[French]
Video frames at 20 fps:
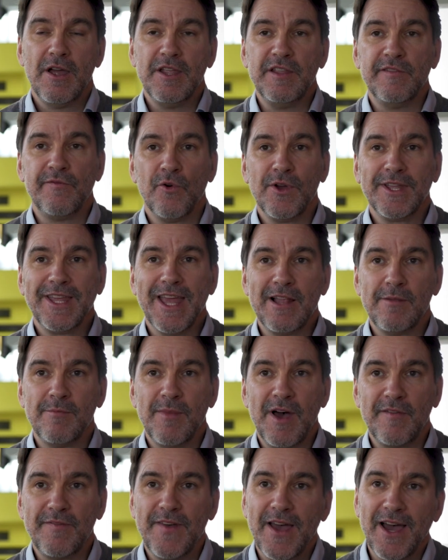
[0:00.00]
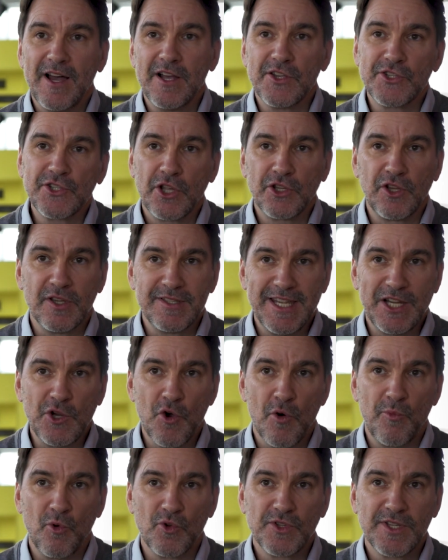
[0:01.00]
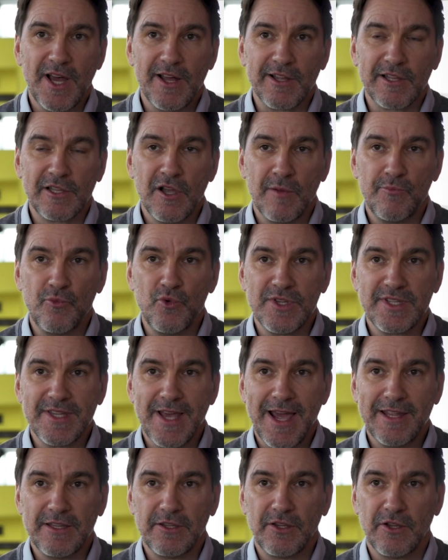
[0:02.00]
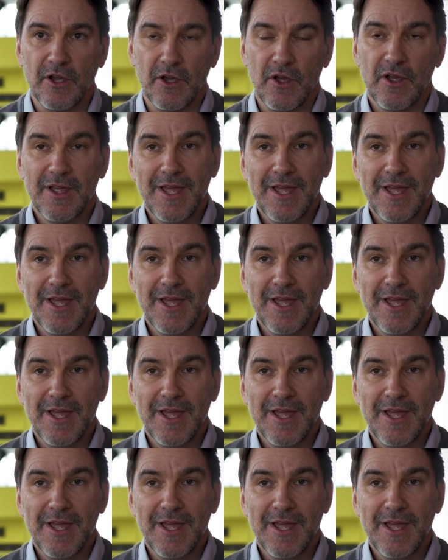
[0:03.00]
Il faut également faire en sorte que ces composantes-là puissent être, euh,